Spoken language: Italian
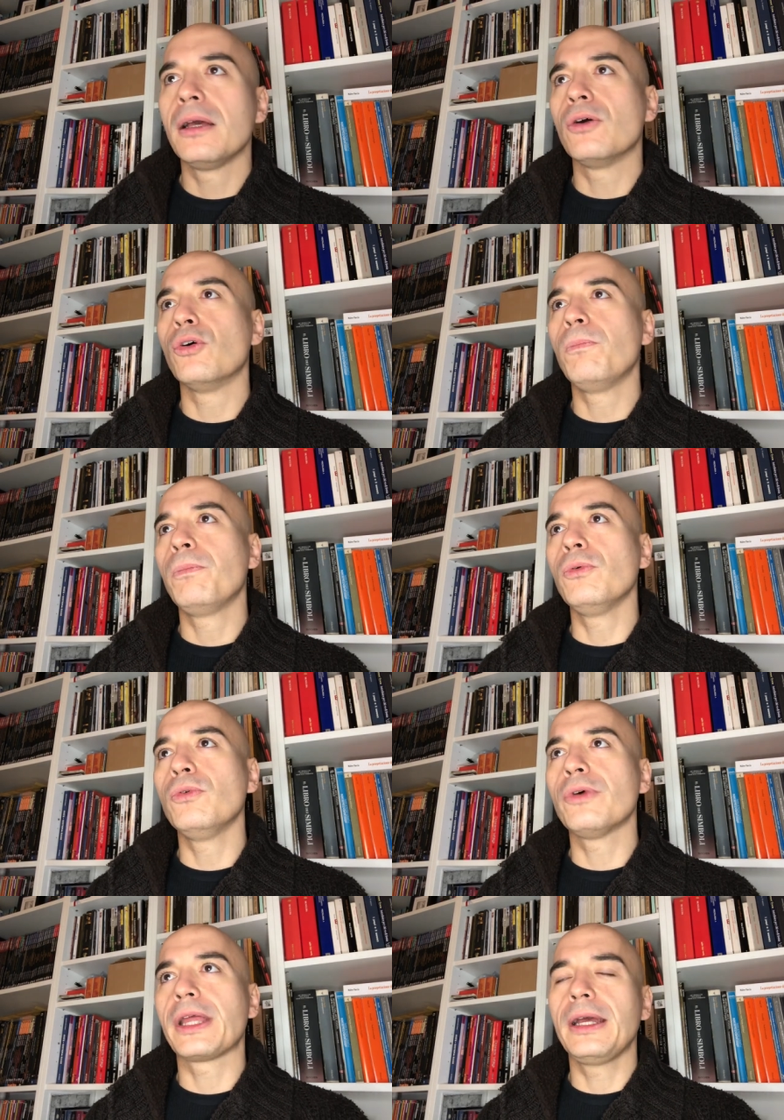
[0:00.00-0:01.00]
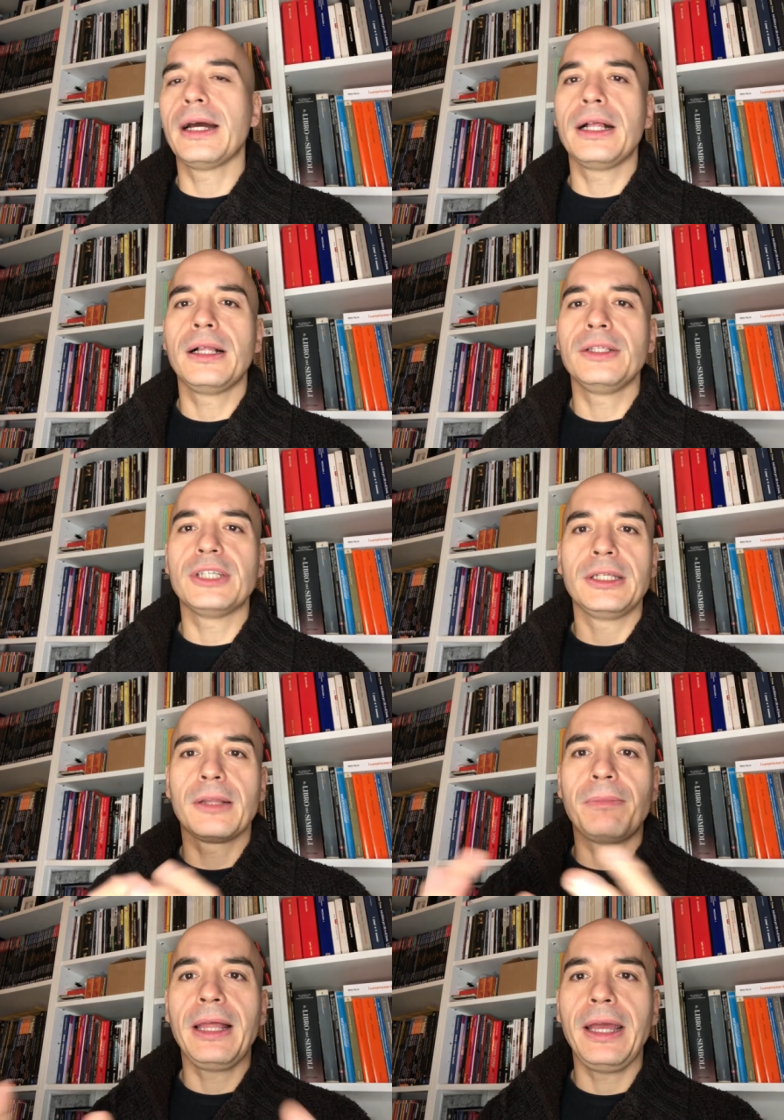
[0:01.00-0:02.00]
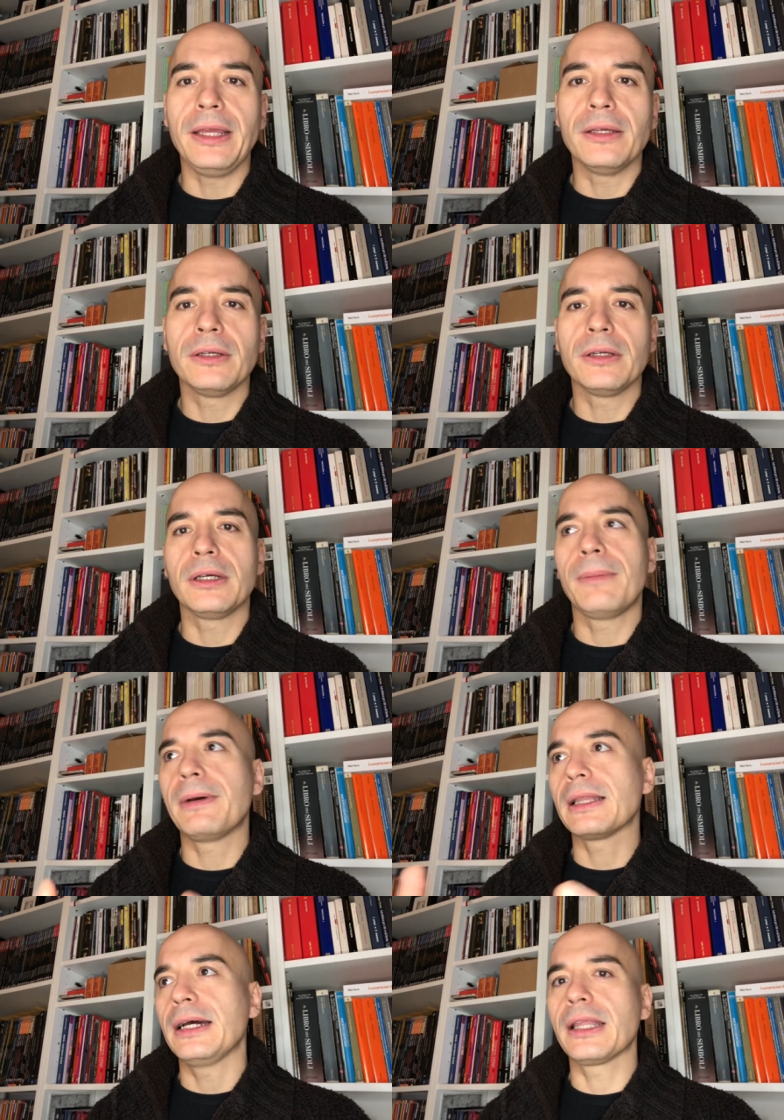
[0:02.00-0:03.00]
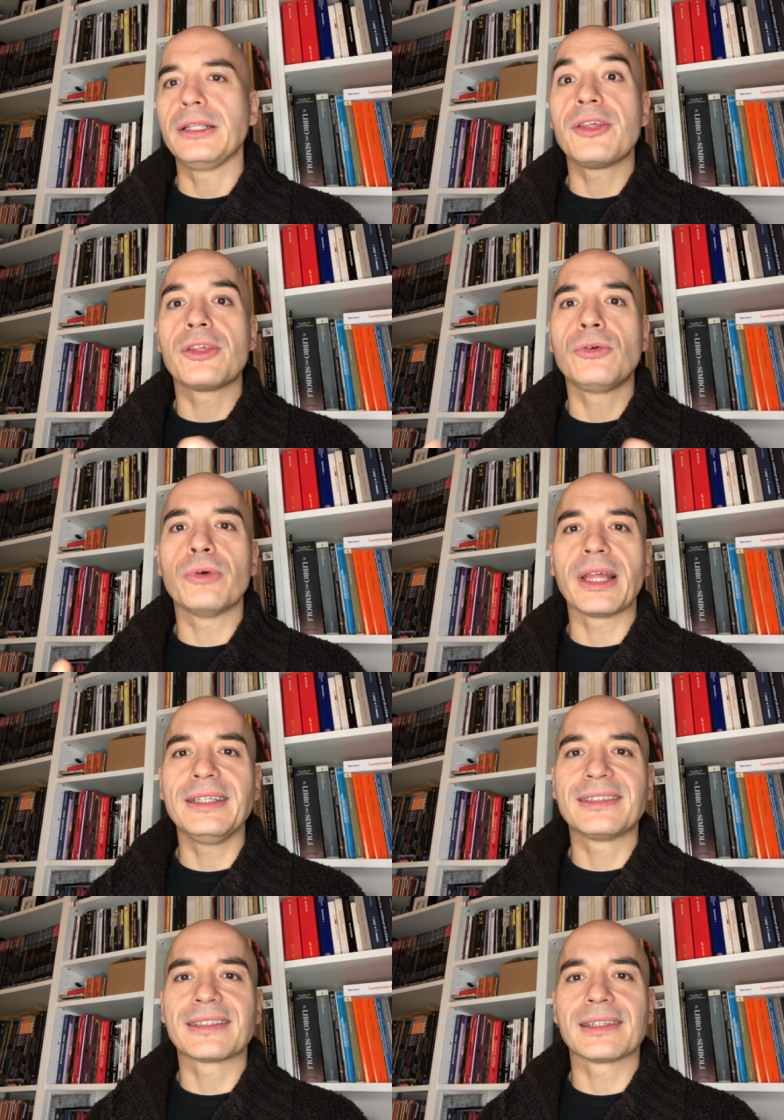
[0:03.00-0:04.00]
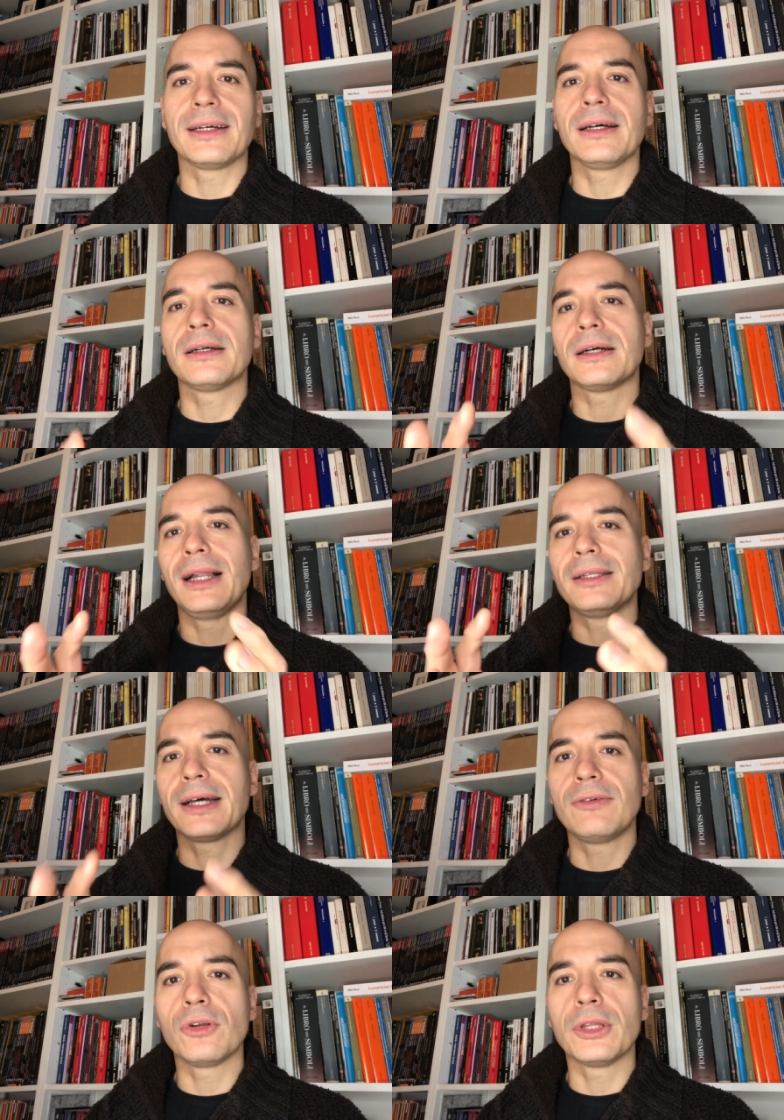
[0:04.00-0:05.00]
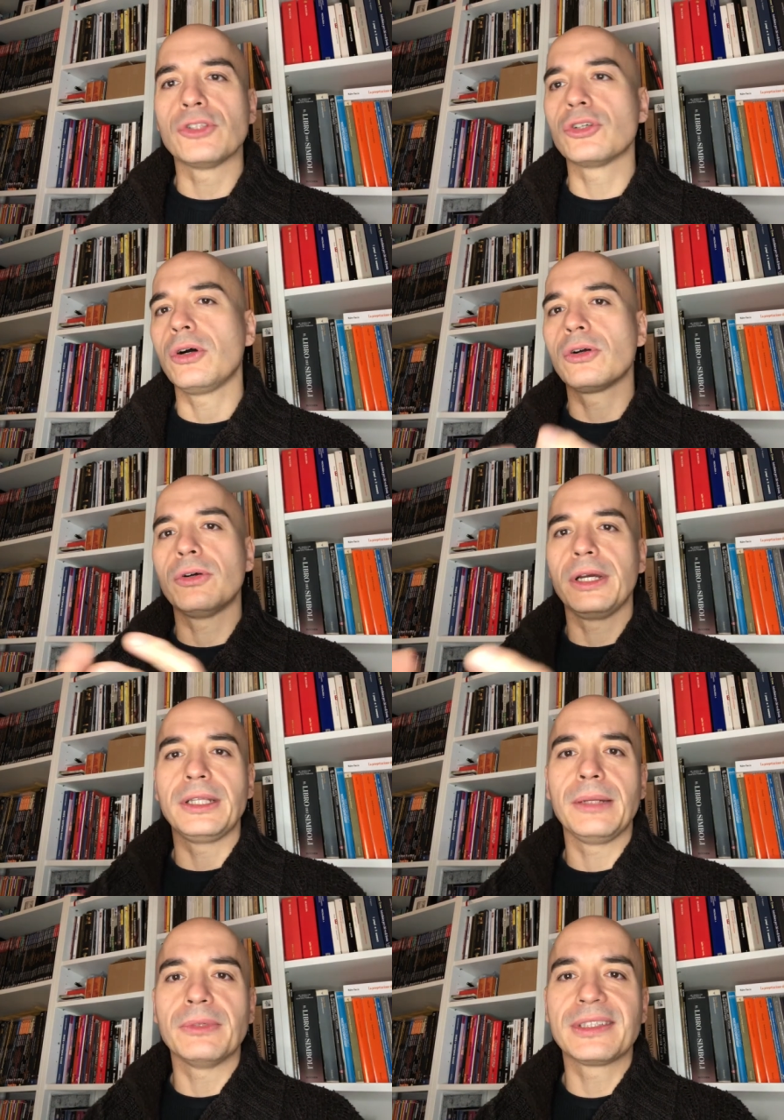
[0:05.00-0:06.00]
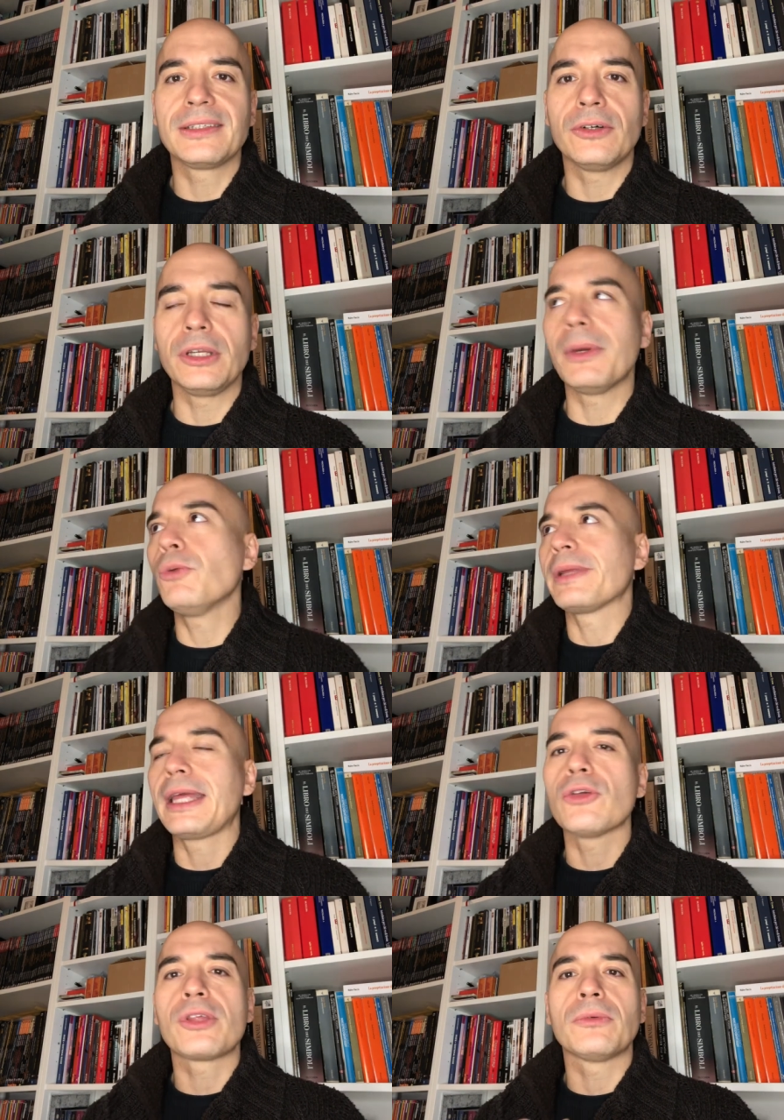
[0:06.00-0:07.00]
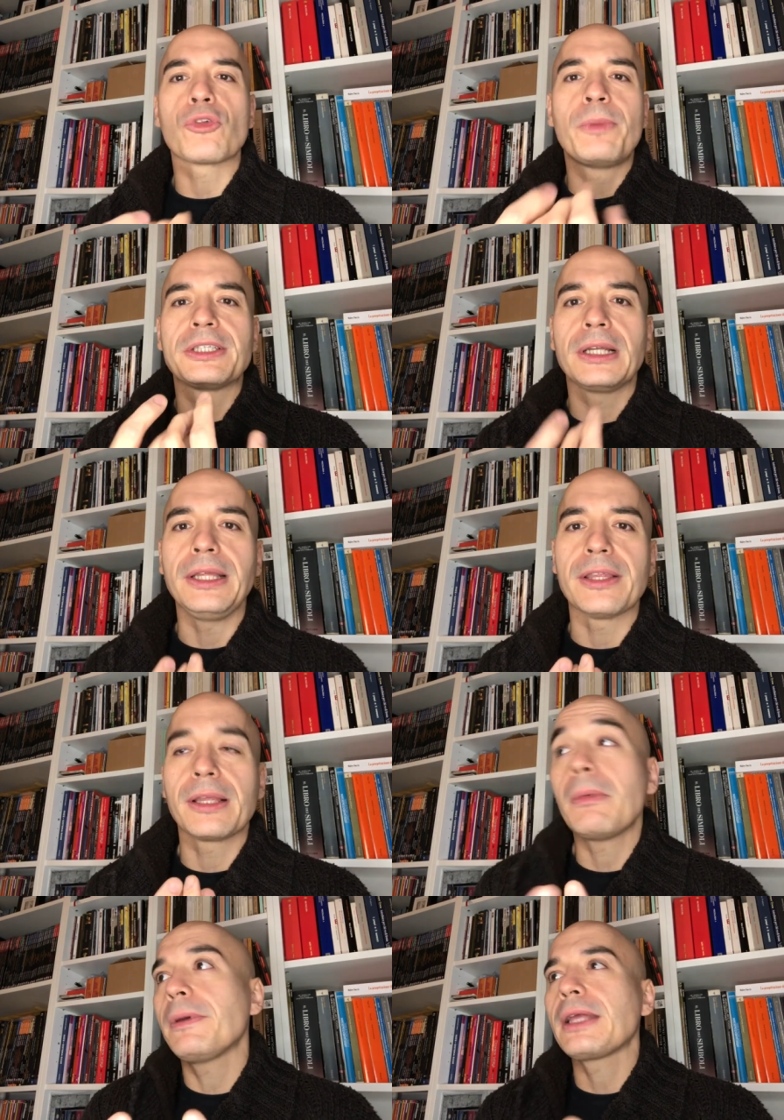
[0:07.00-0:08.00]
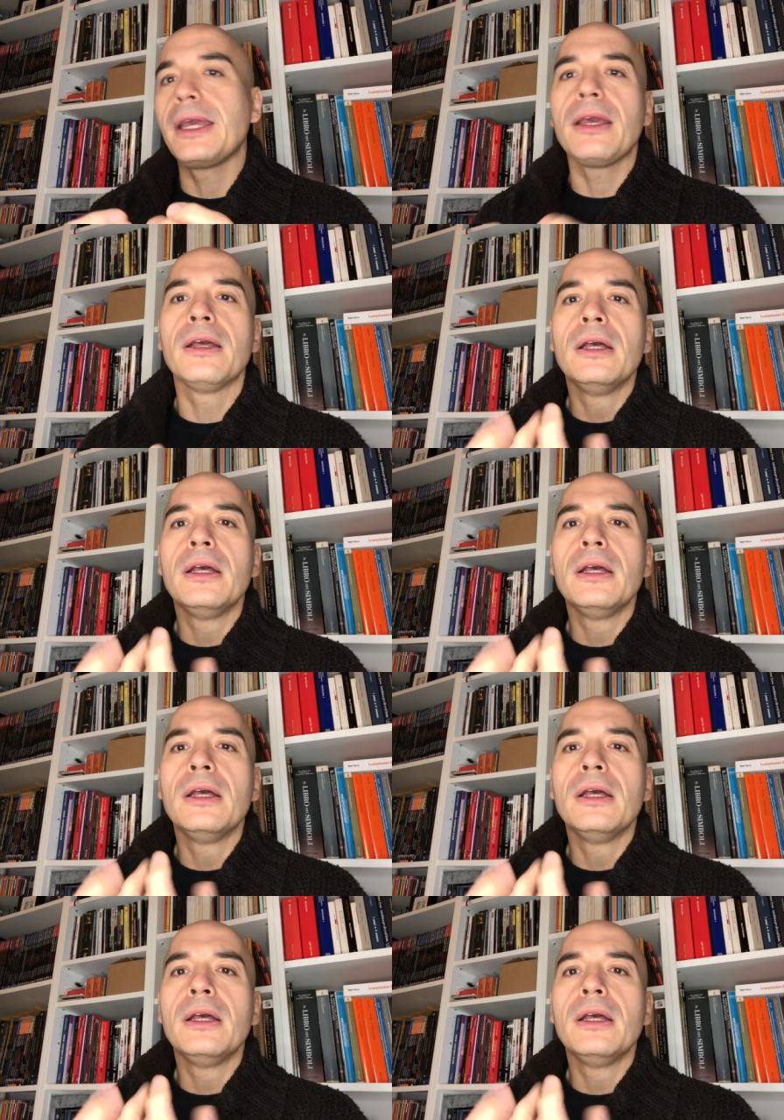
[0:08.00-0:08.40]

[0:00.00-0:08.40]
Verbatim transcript: oppure al gender play, eh, a parlare di sicurezza al tavolo da gioco ed emozioni, ma non perché io sia uno specialista, ma perché